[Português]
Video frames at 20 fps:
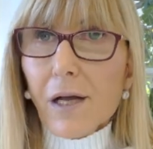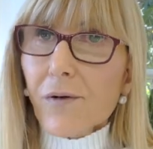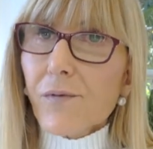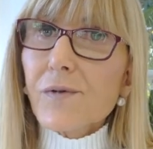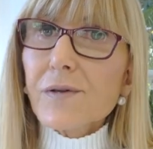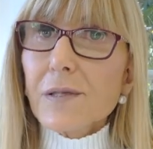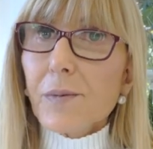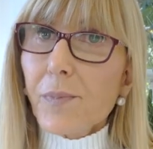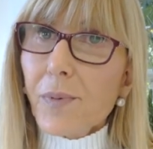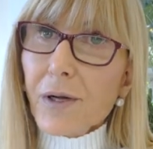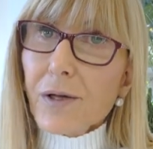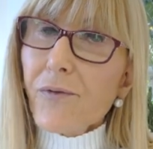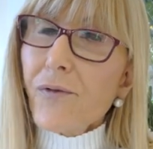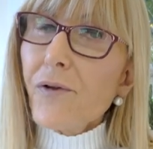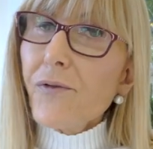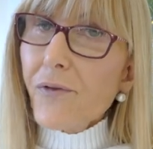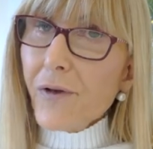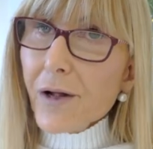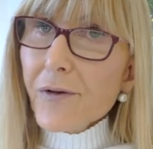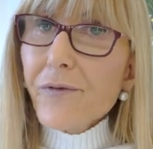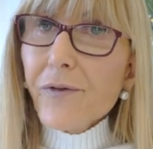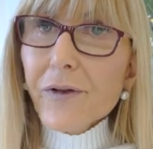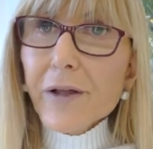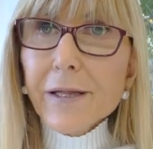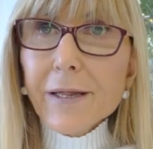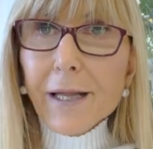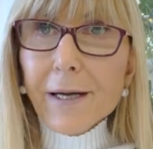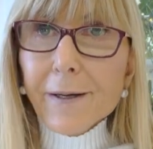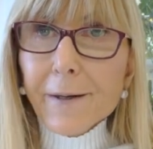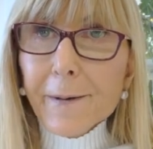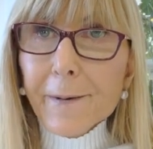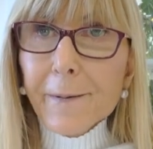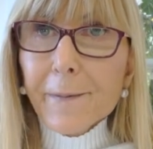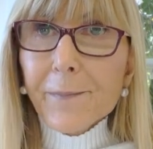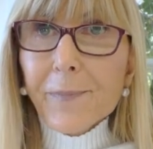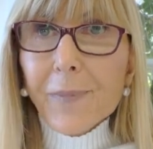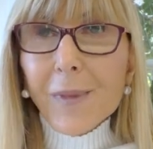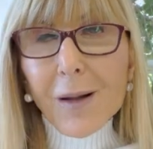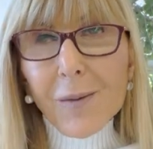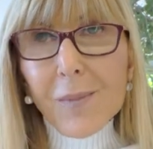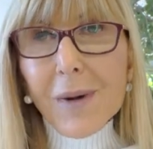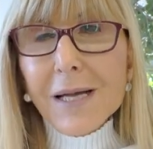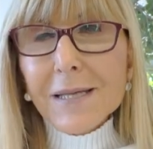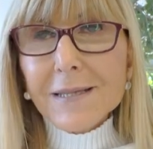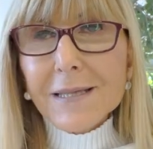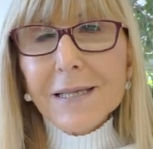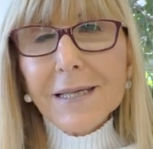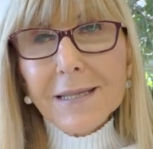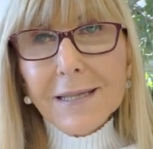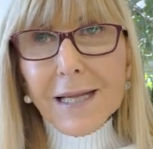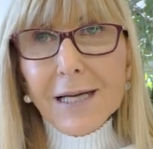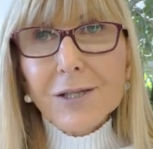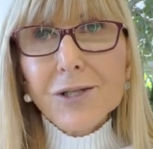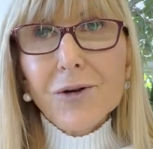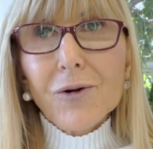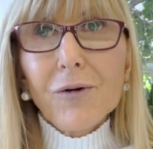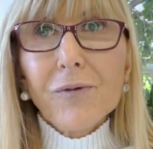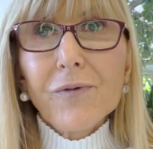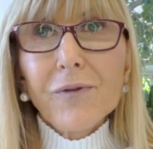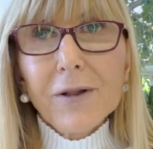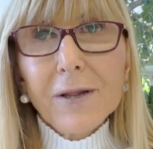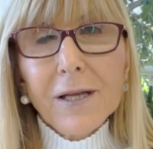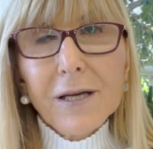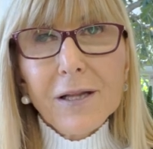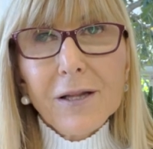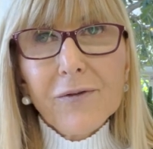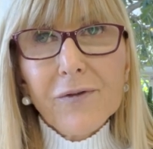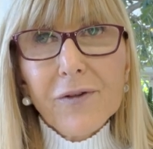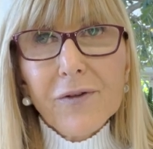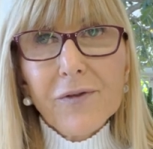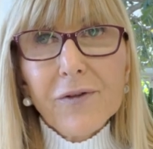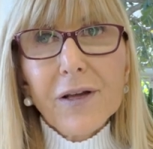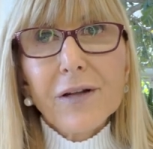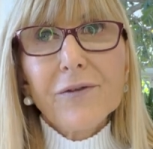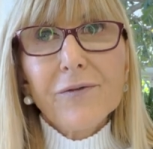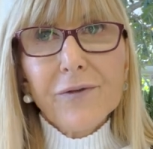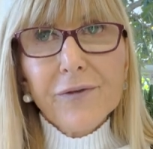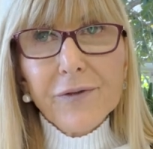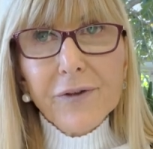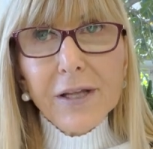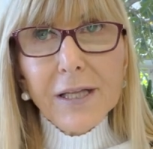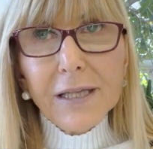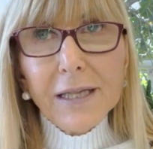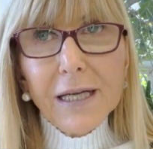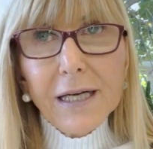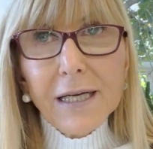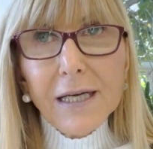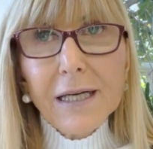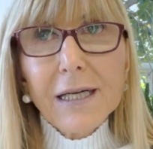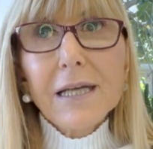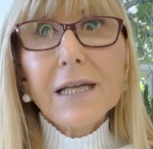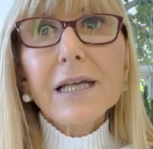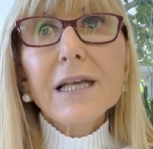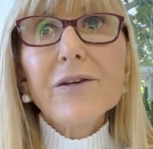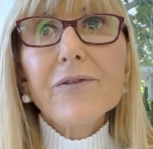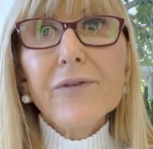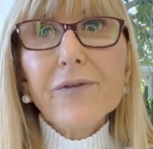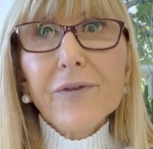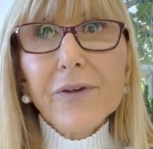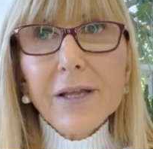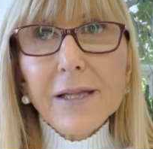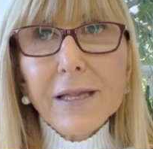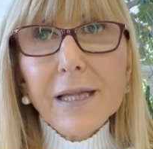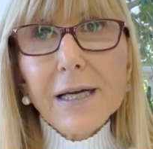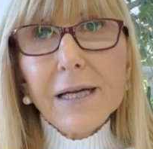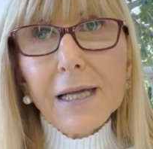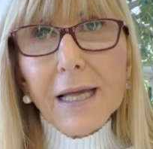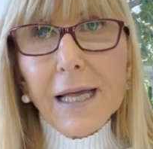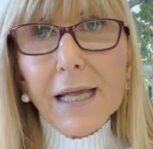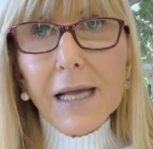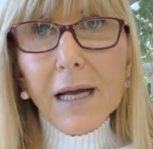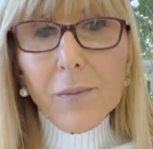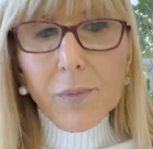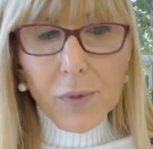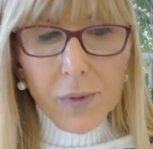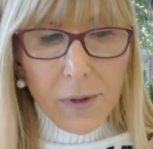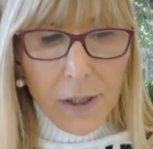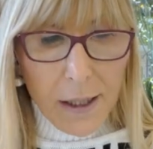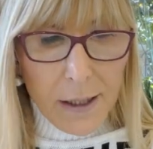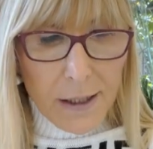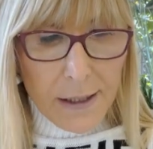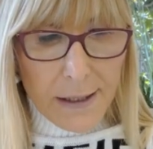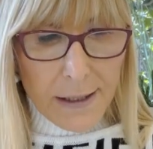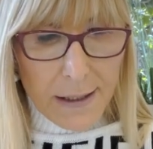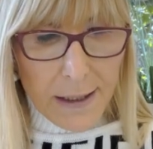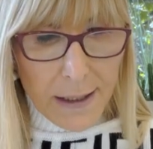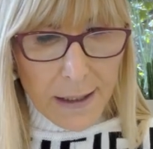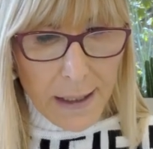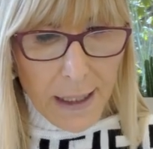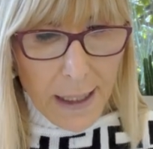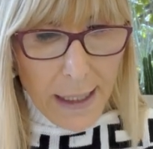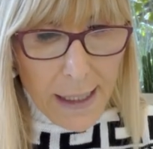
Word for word: Você pode viver vida, mas Ele está te convidando a viver vida e vida em abundância.